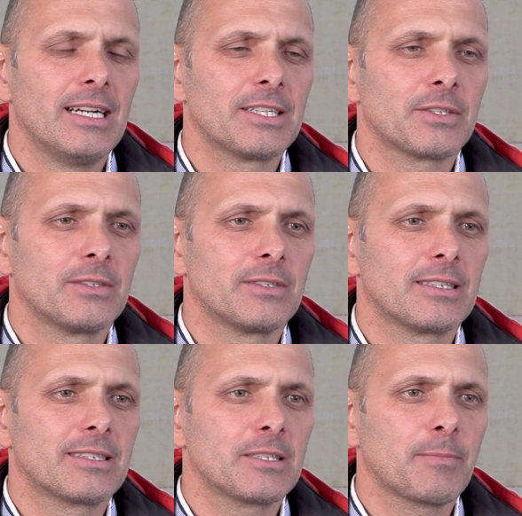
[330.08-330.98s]
Also
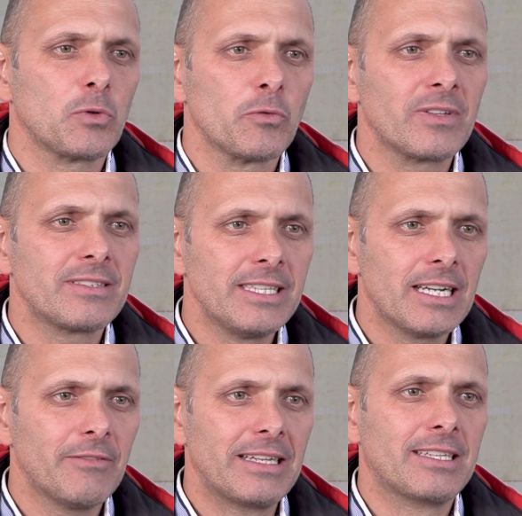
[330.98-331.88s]
das Produkt von
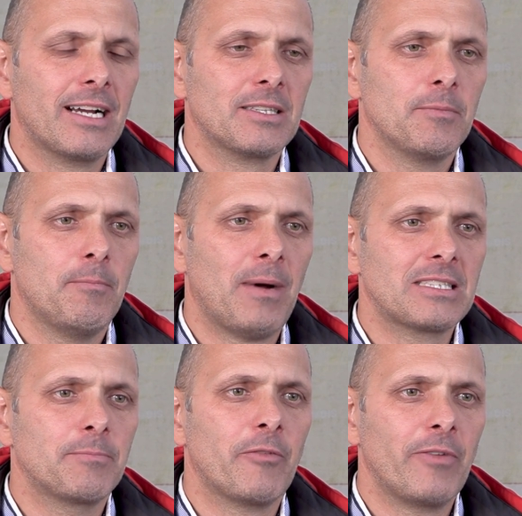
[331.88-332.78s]
Sieger Wetgard
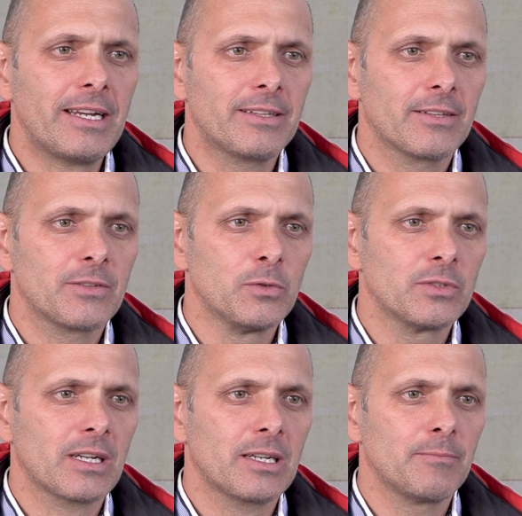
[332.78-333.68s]
passt perfekt zu
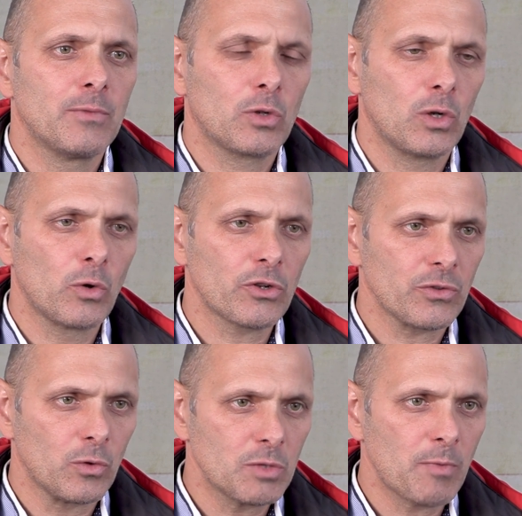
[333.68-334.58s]
unserem
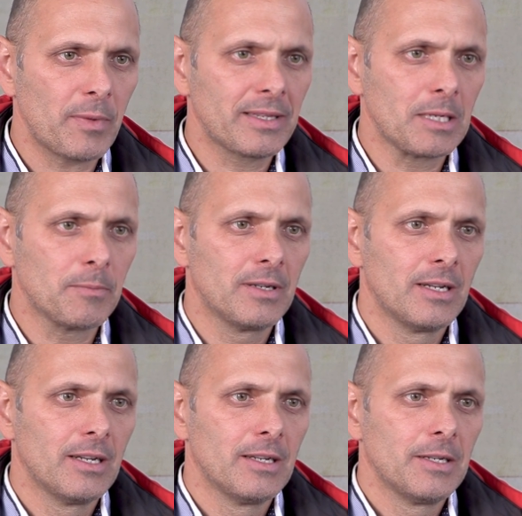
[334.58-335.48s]
ökologischen Holzbaubetrieb.
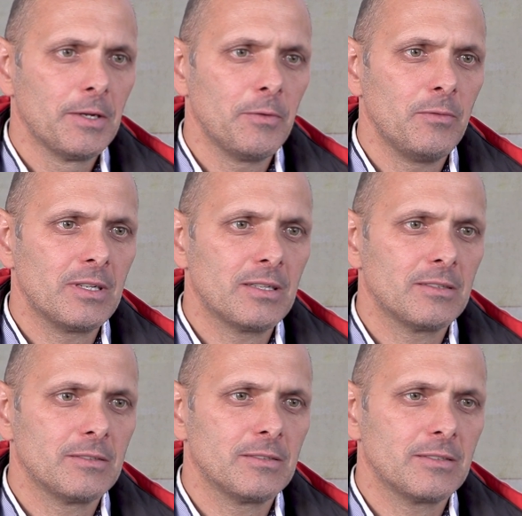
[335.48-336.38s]

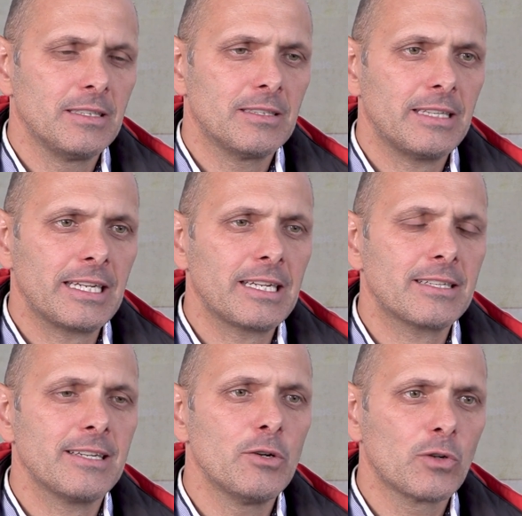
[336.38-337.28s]
Wir sind, denke
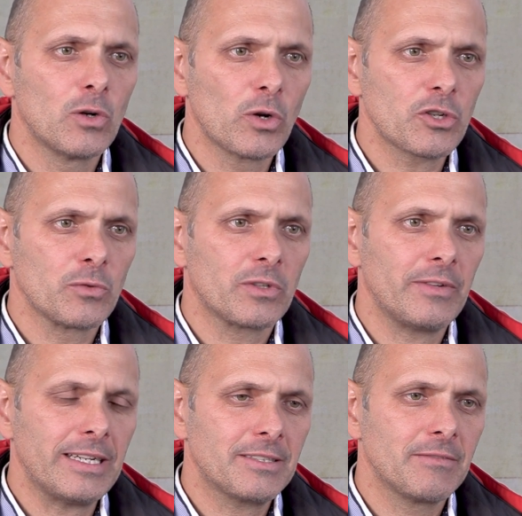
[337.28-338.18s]
ich, sehr ökologisch
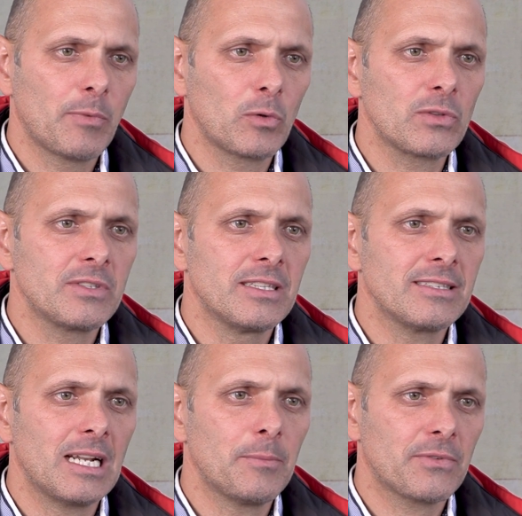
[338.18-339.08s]
unterwegs. Wir produzieren
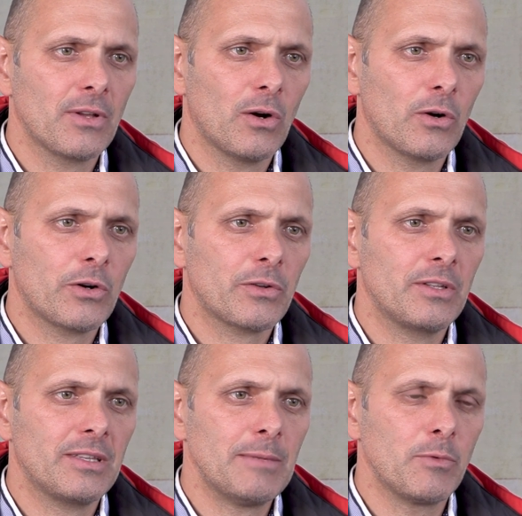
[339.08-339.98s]
selbst auch
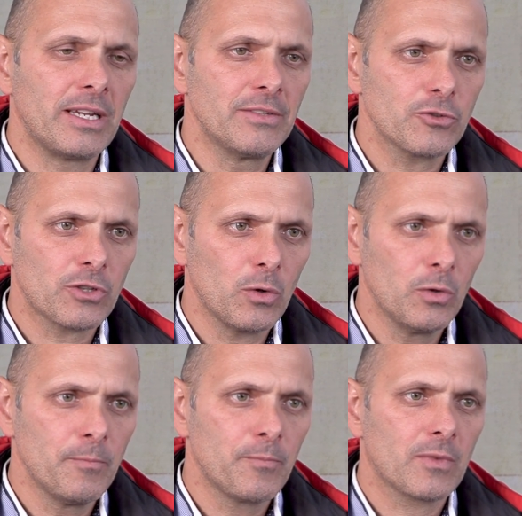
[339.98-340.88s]
die Dämmung
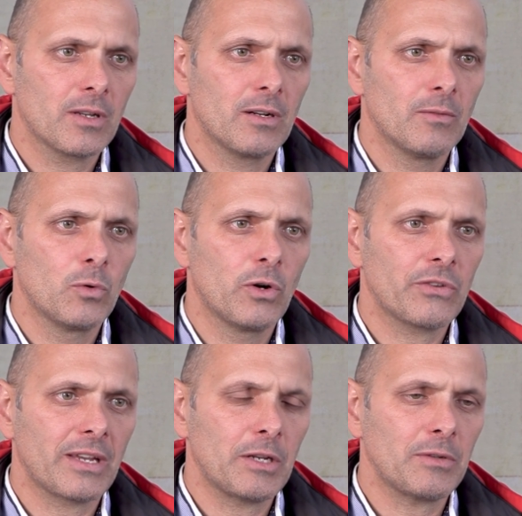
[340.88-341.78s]
Isostroh, wo
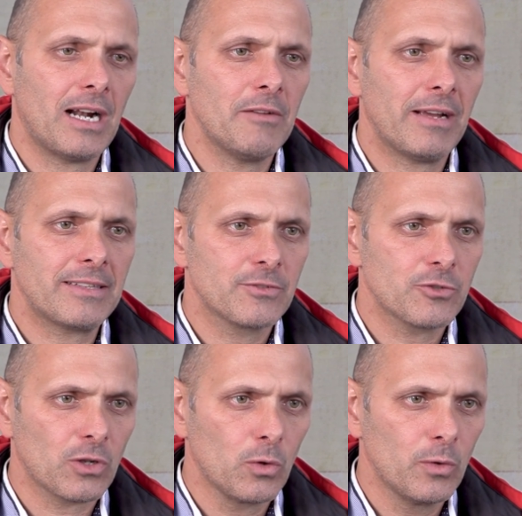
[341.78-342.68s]
aus regionalem
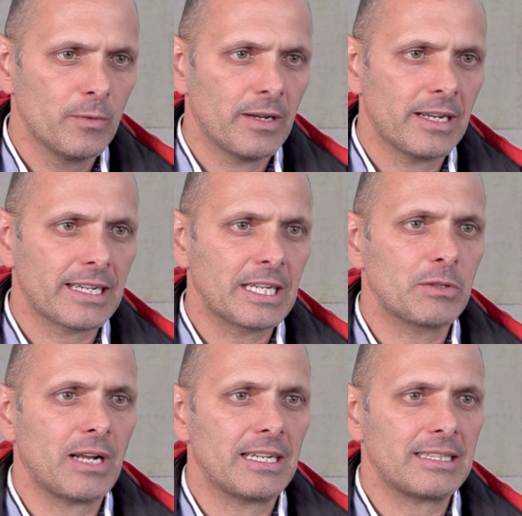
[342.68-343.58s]
Weizenstroh ein
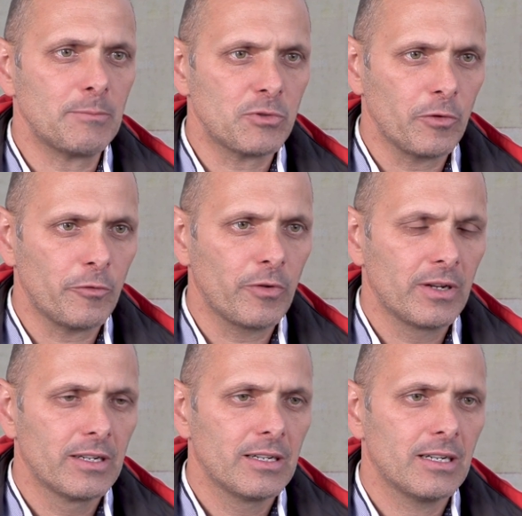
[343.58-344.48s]
regionaler Dämmstoff
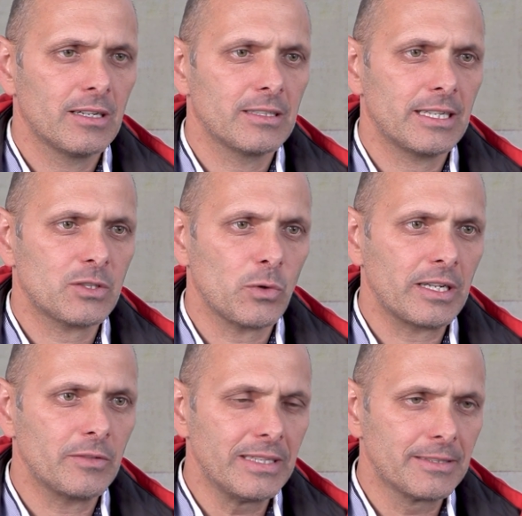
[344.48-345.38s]
äh,
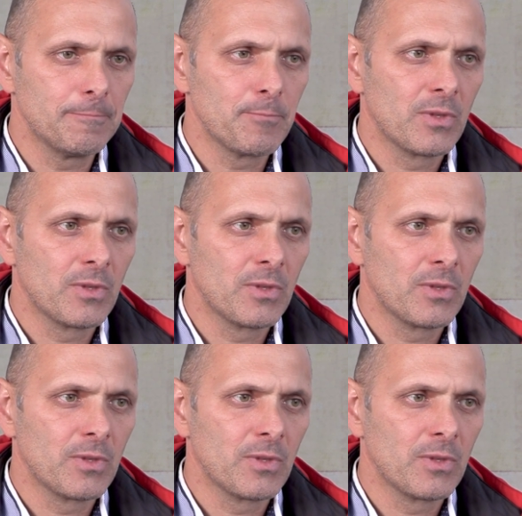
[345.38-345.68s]
erzeugt wird.